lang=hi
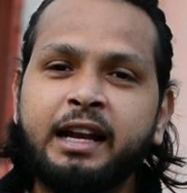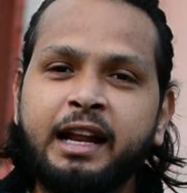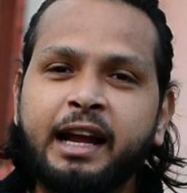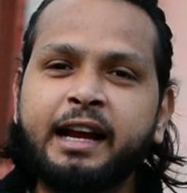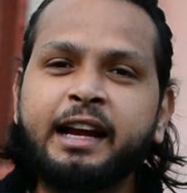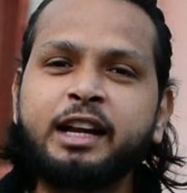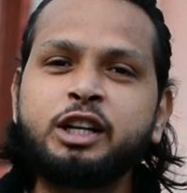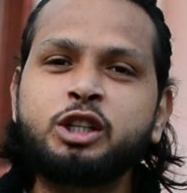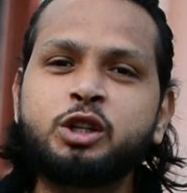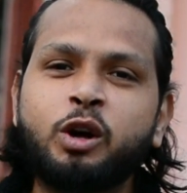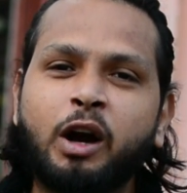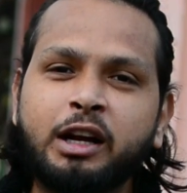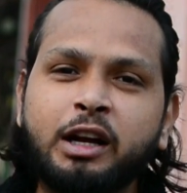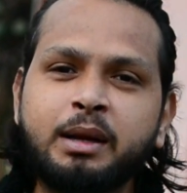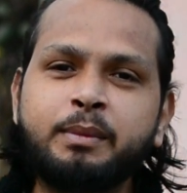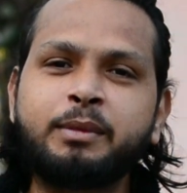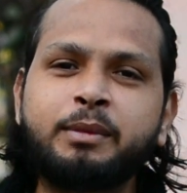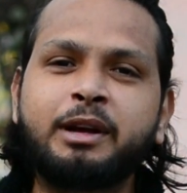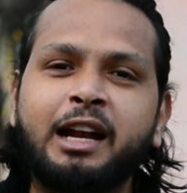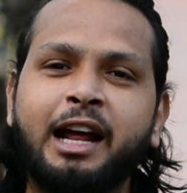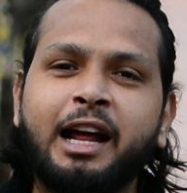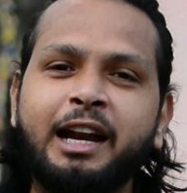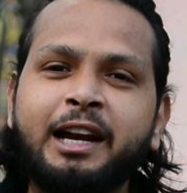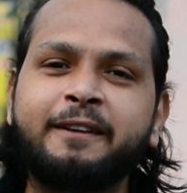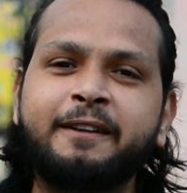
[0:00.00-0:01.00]
लेकिन जो आज हम
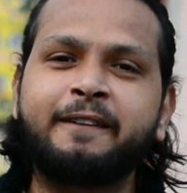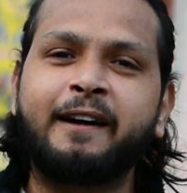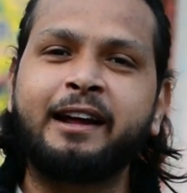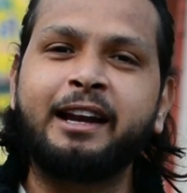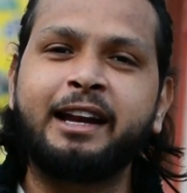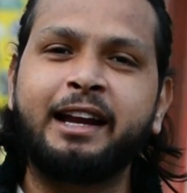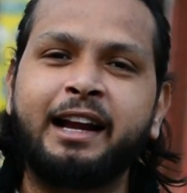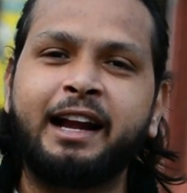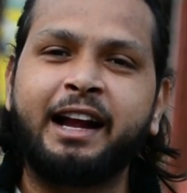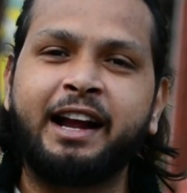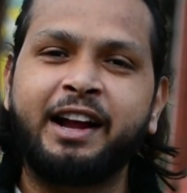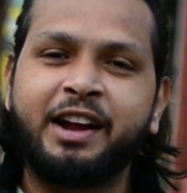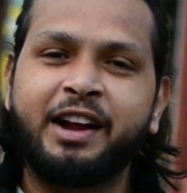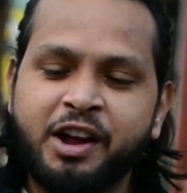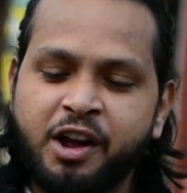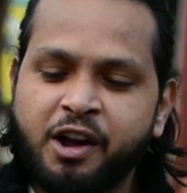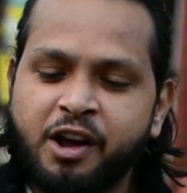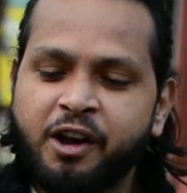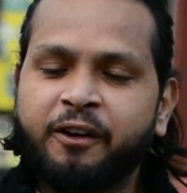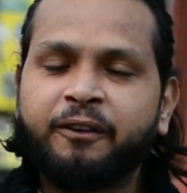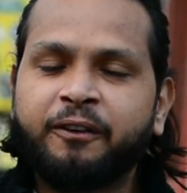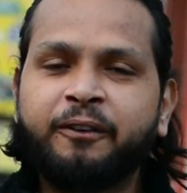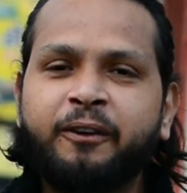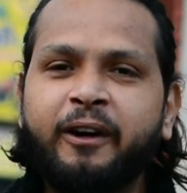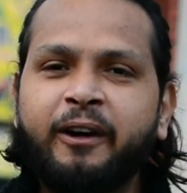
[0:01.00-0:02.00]
खिलाने वाले हैं
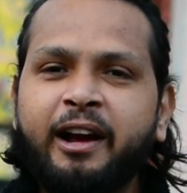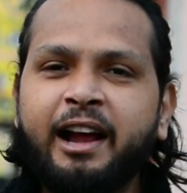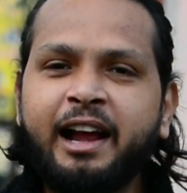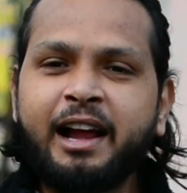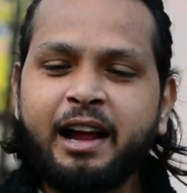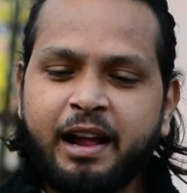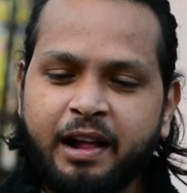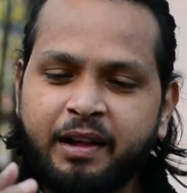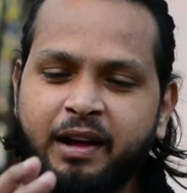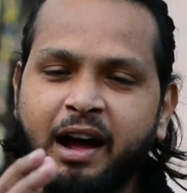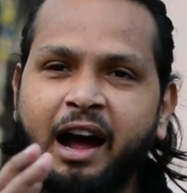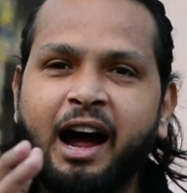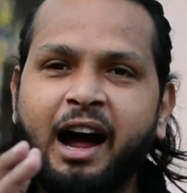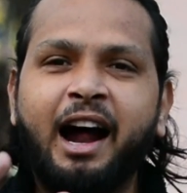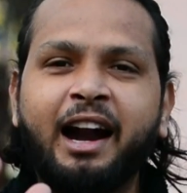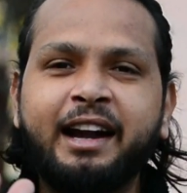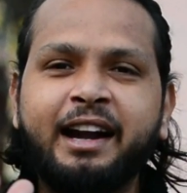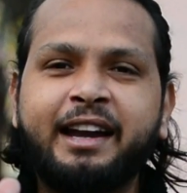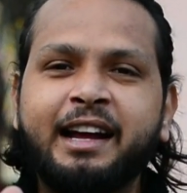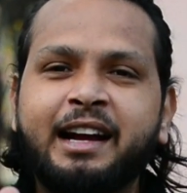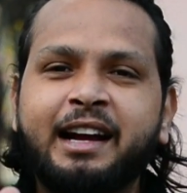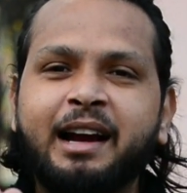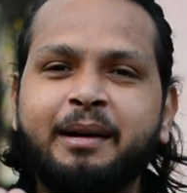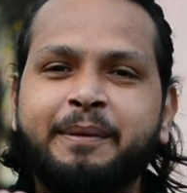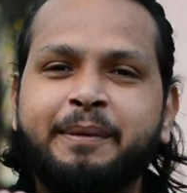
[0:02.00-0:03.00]
वो है
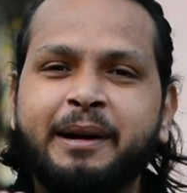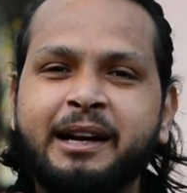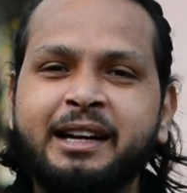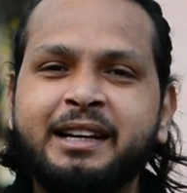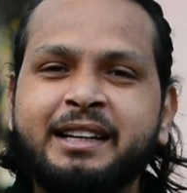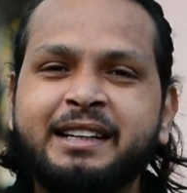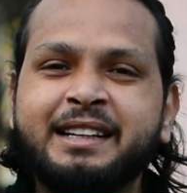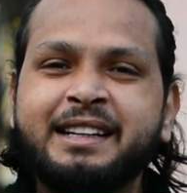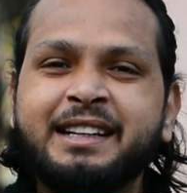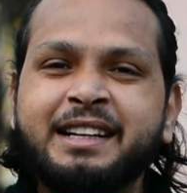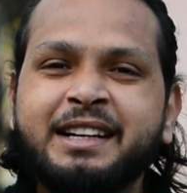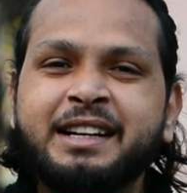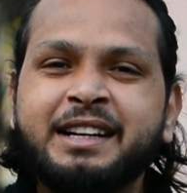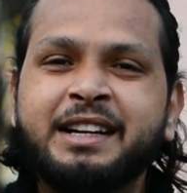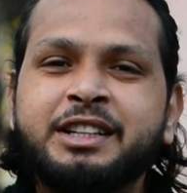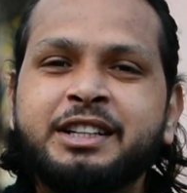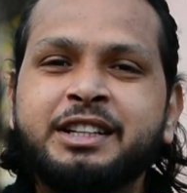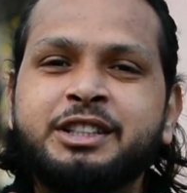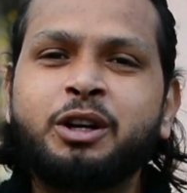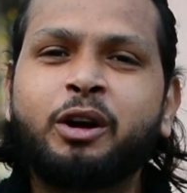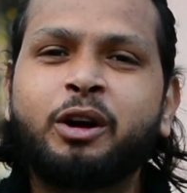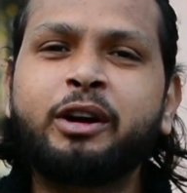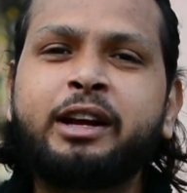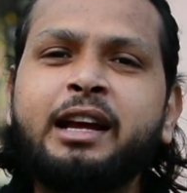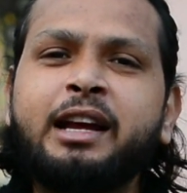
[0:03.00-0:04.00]
आटे का बन
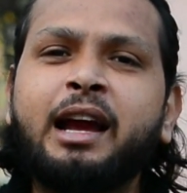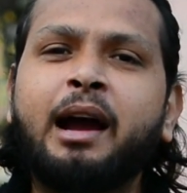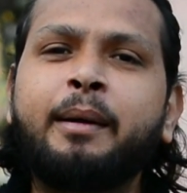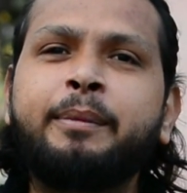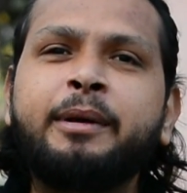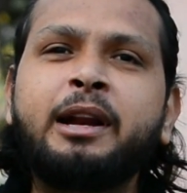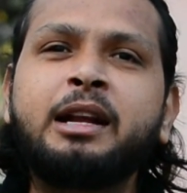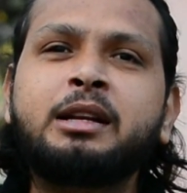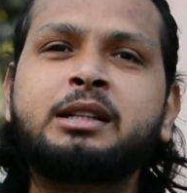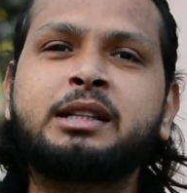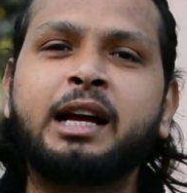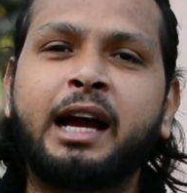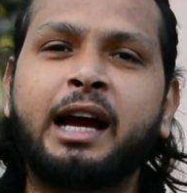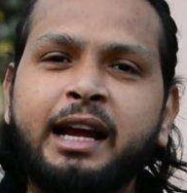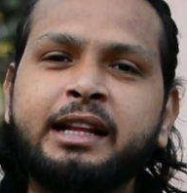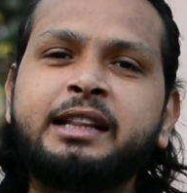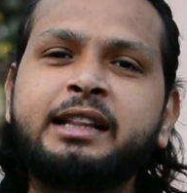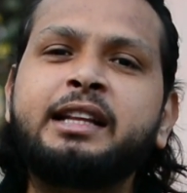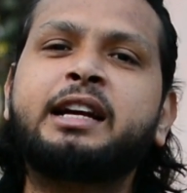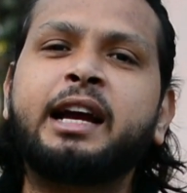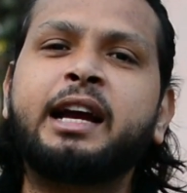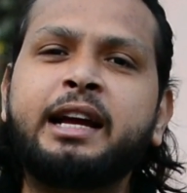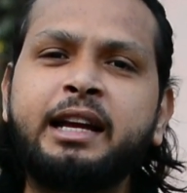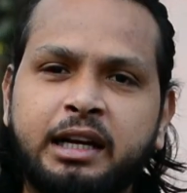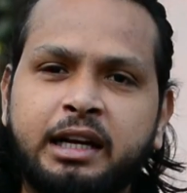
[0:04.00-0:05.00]
जो कि आपने
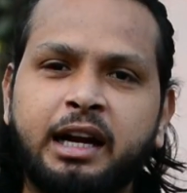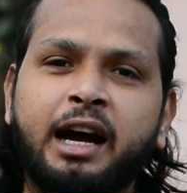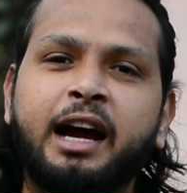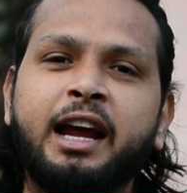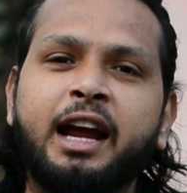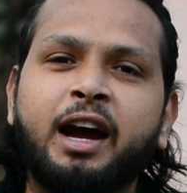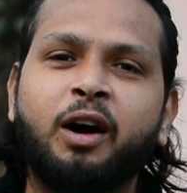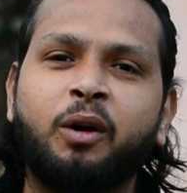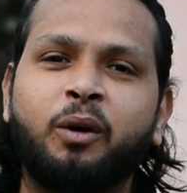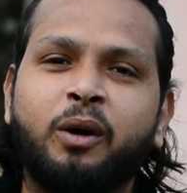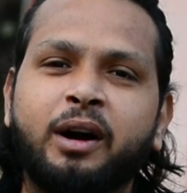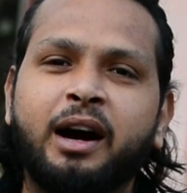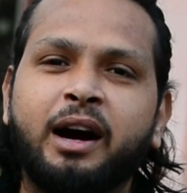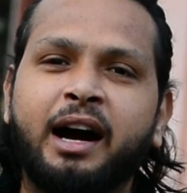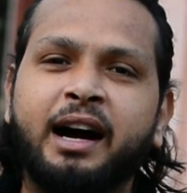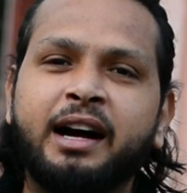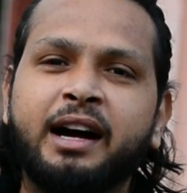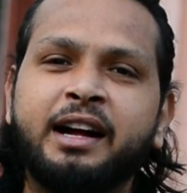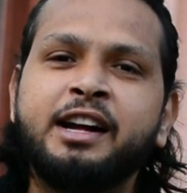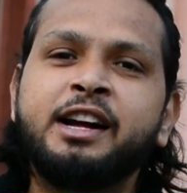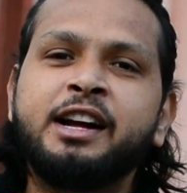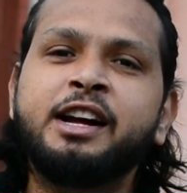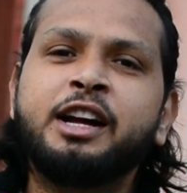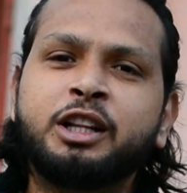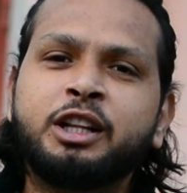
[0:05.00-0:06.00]
शायद ही कहीं खाया होगा
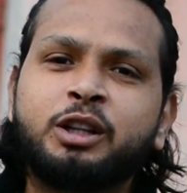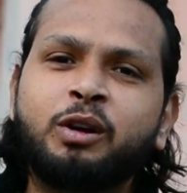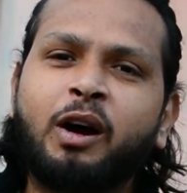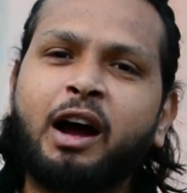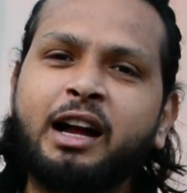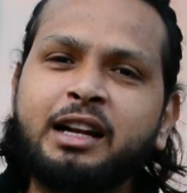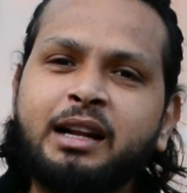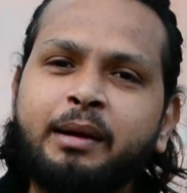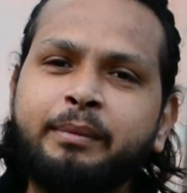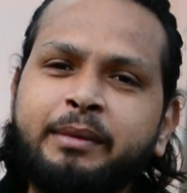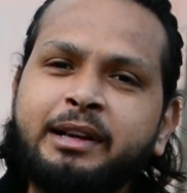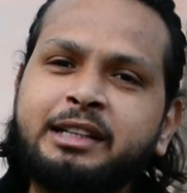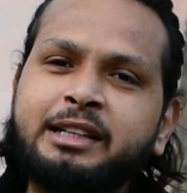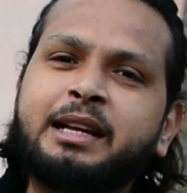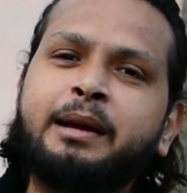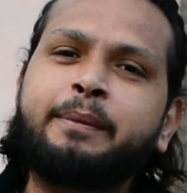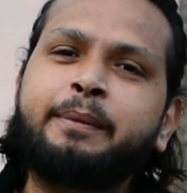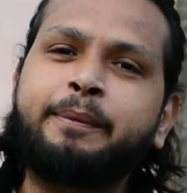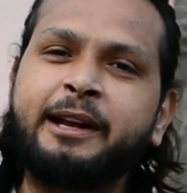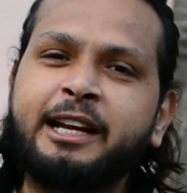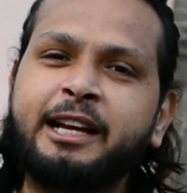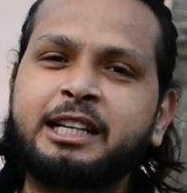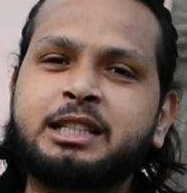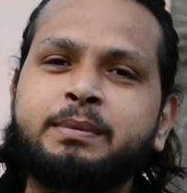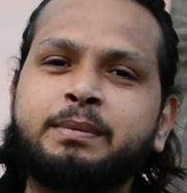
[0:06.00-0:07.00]
तो आज हम इसी
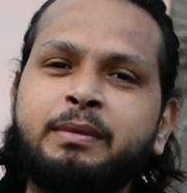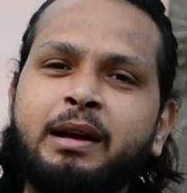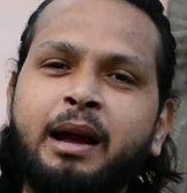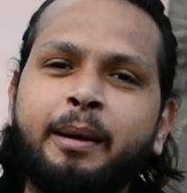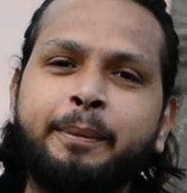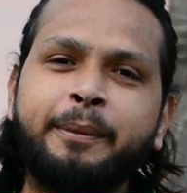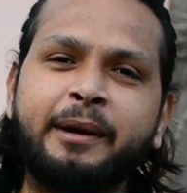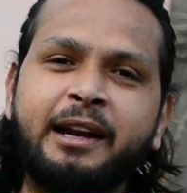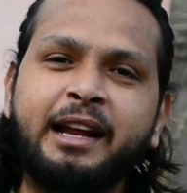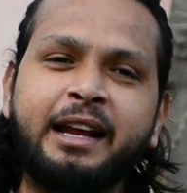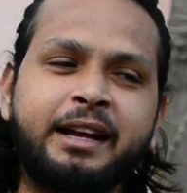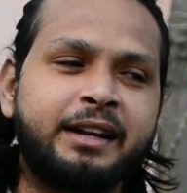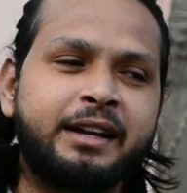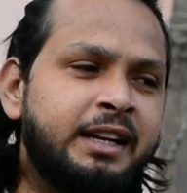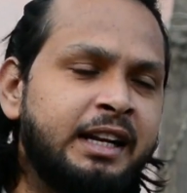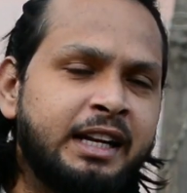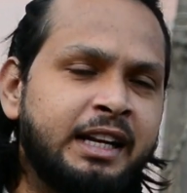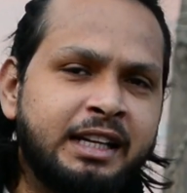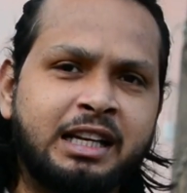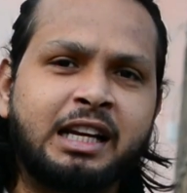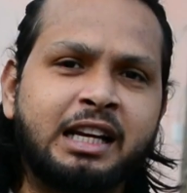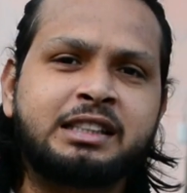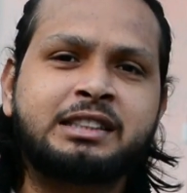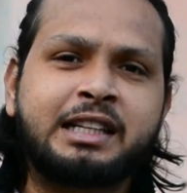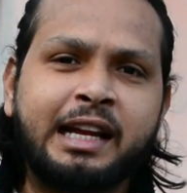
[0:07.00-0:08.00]
बीच में अपने
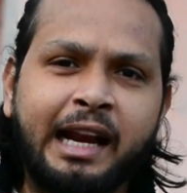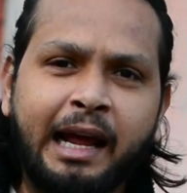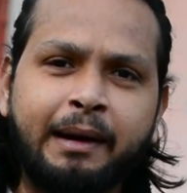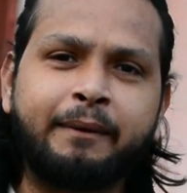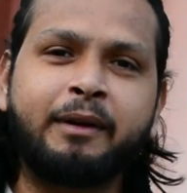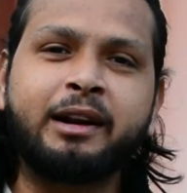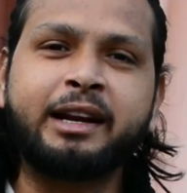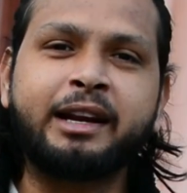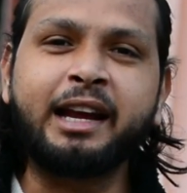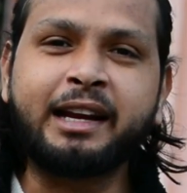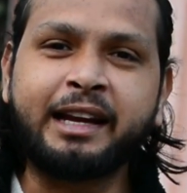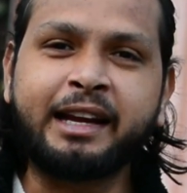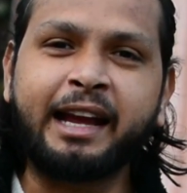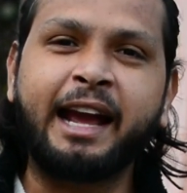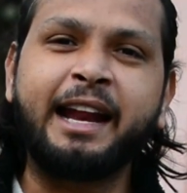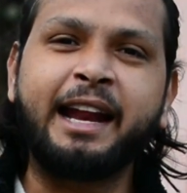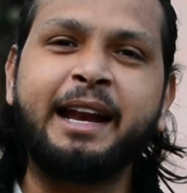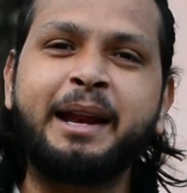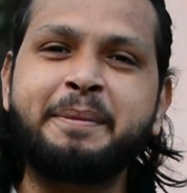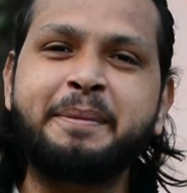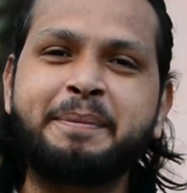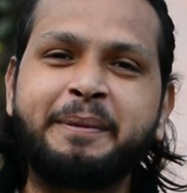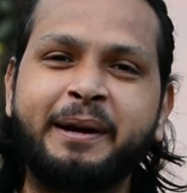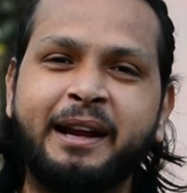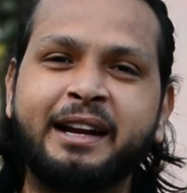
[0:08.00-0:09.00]
सब्सक्राइबर के
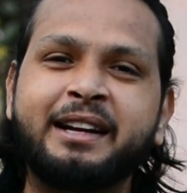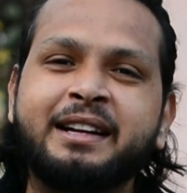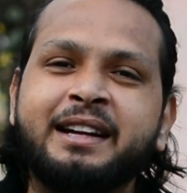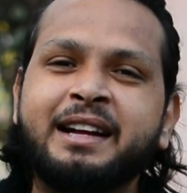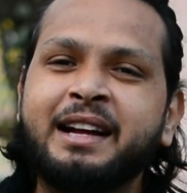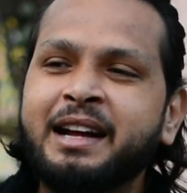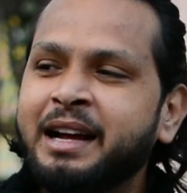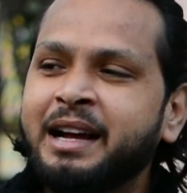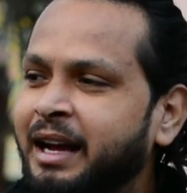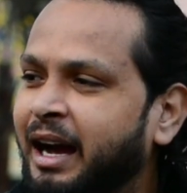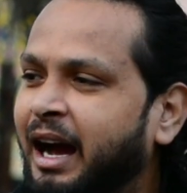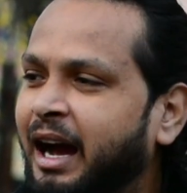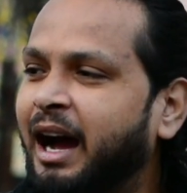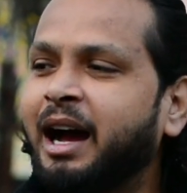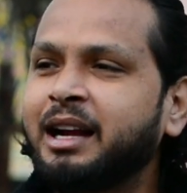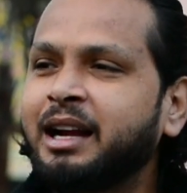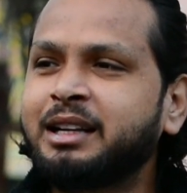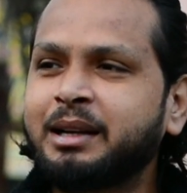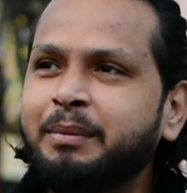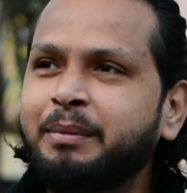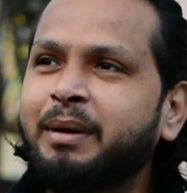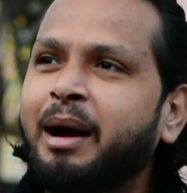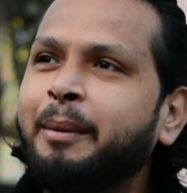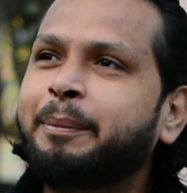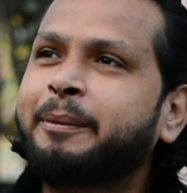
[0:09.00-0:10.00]
कहने पर
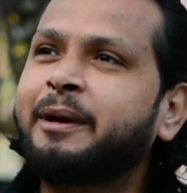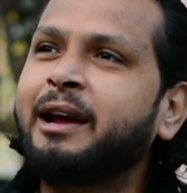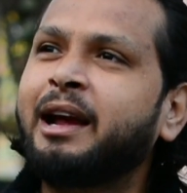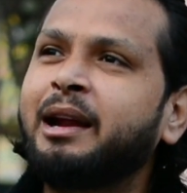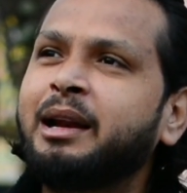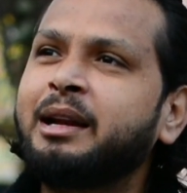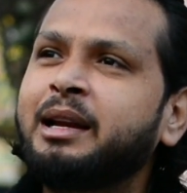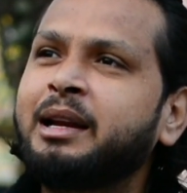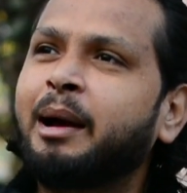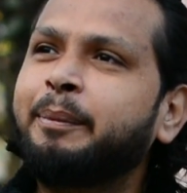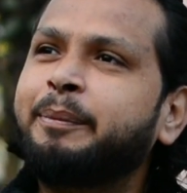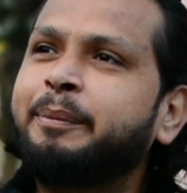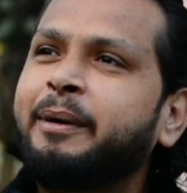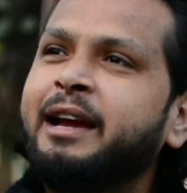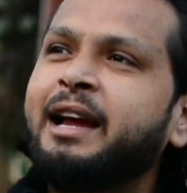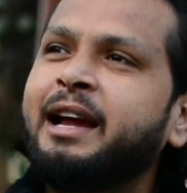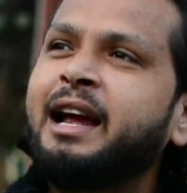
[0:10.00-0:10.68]
आज हम आपके यहाँ पे